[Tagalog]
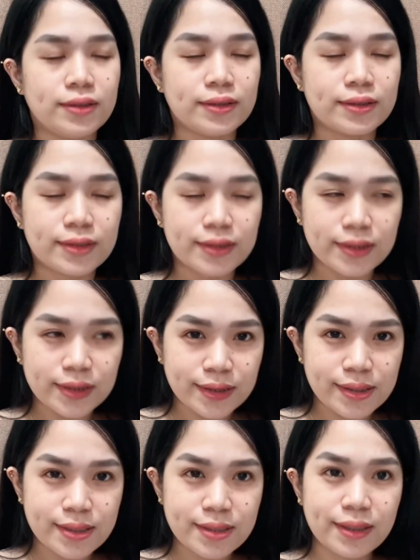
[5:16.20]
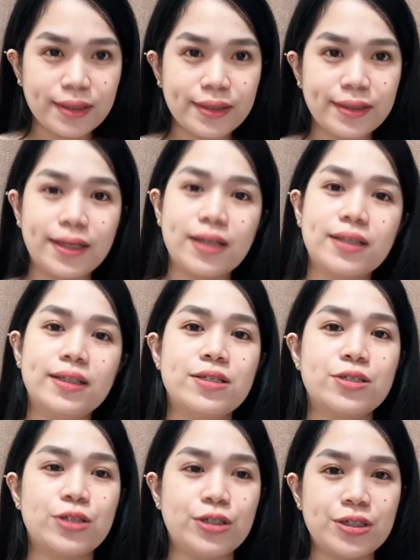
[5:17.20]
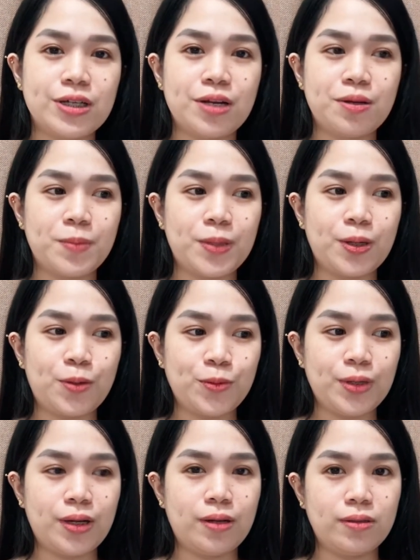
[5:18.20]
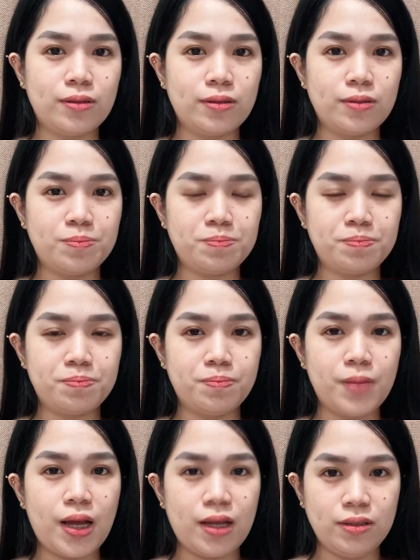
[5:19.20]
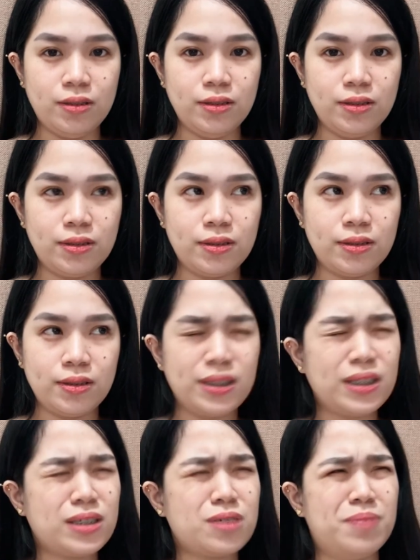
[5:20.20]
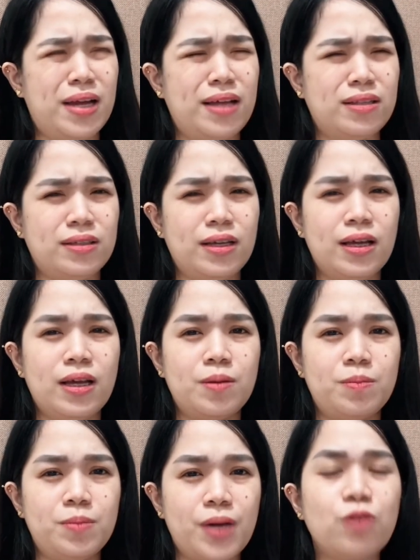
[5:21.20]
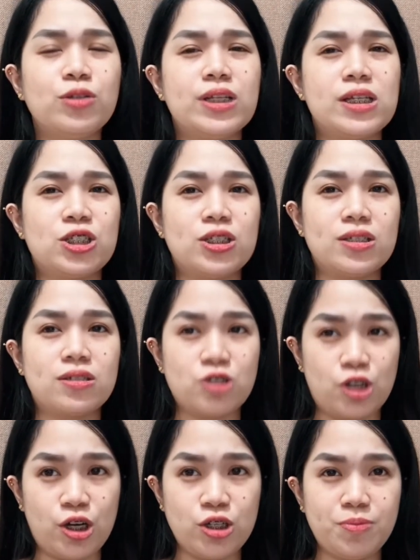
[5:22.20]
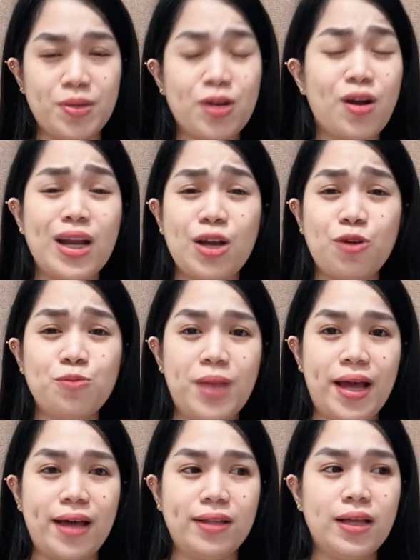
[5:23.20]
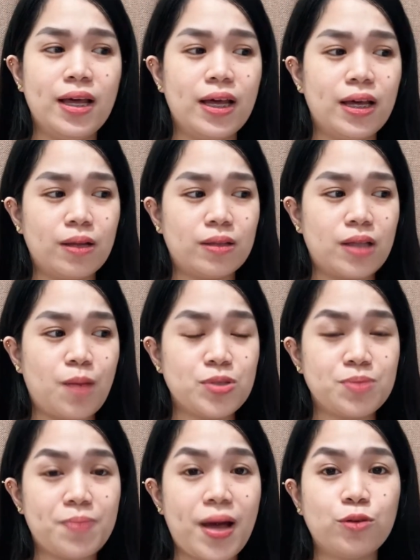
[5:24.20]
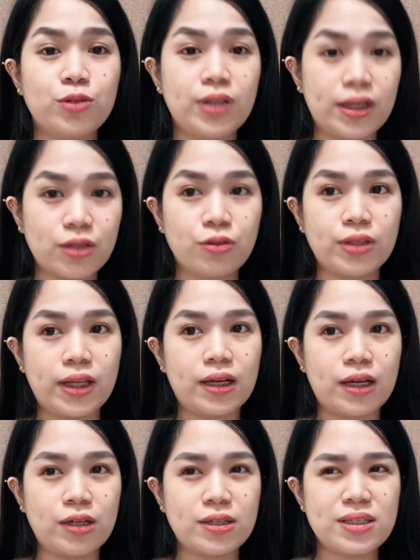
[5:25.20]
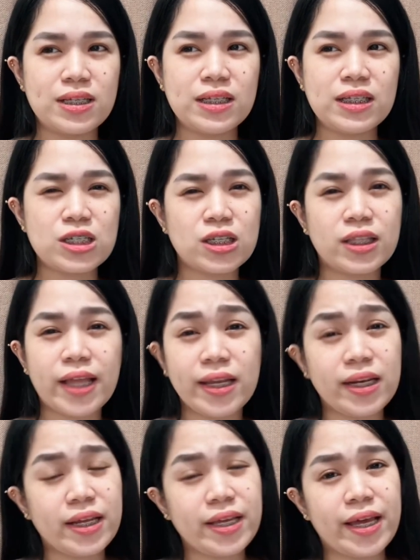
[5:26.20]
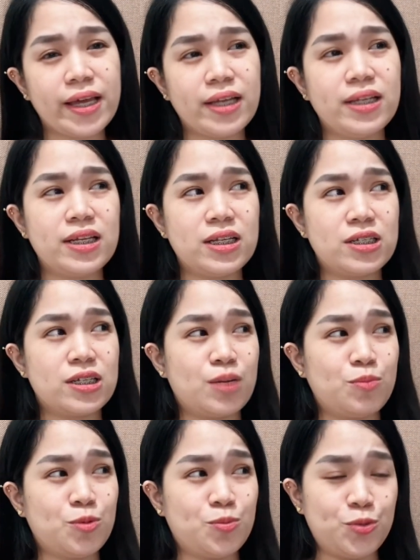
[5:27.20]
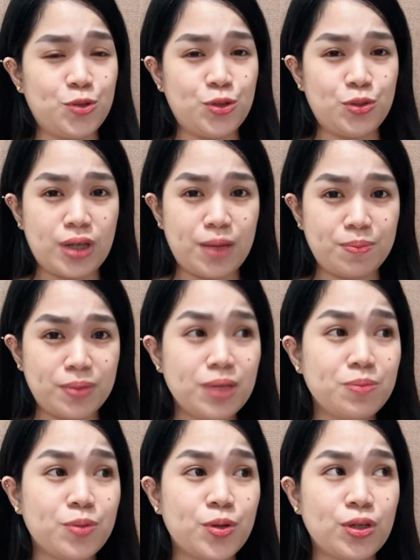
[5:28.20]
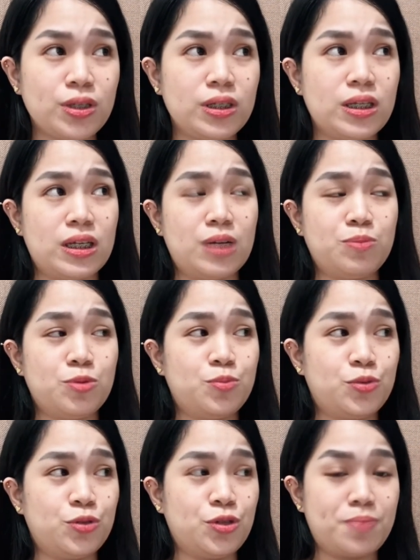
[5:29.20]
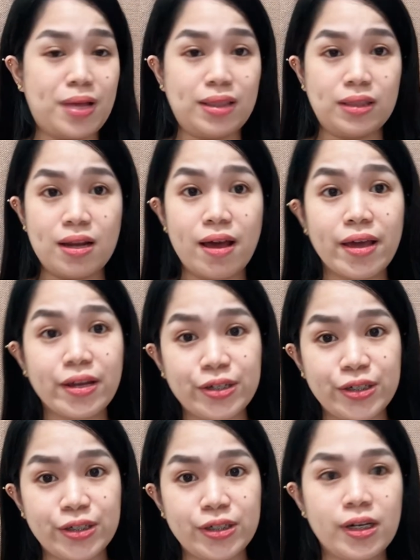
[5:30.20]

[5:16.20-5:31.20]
Sis, nag-discharge na naman ako ng blood. Hindi siya blood. Brownish discharge. Pero akala ko blood. Tapos pagod lang daw talaga yun. Kasi hindi siya daily eh. Hindi din siya napupuno yung napkin mo. Hindi niya napupuno yung panty liner.